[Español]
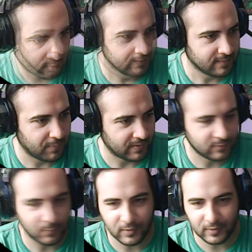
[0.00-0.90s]
Se
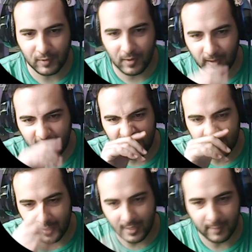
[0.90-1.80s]
parece un poquito
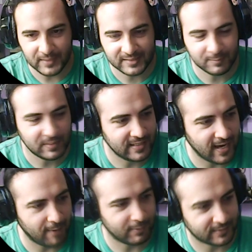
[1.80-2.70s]
a, a, mis mini
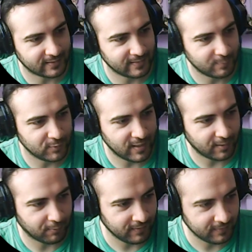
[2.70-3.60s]
avatar, el
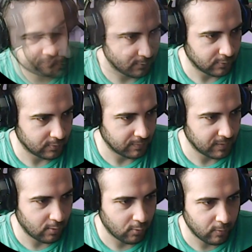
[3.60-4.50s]
muñeco. ¿eh? Pues yo también
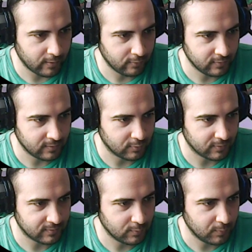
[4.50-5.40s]
hago juegos y estoy
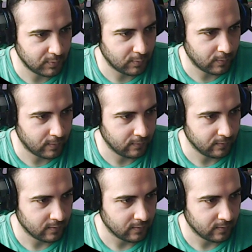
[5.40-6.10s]
haciendo un videojuego